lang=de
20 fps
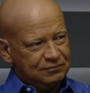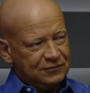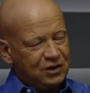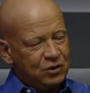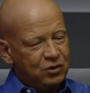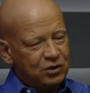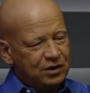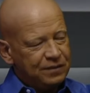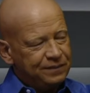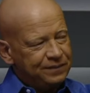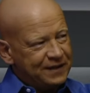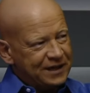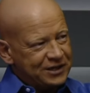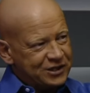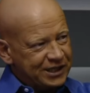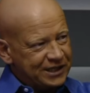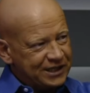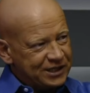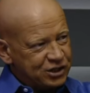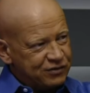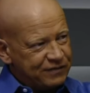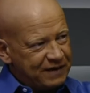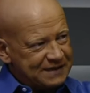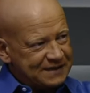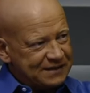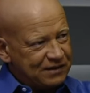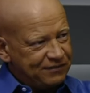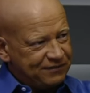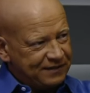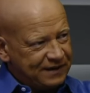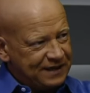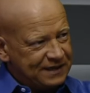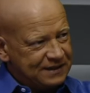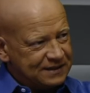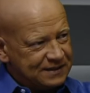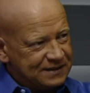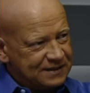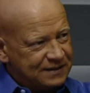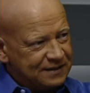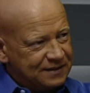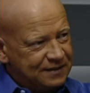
Junge, da steht es schwarz auf weiß.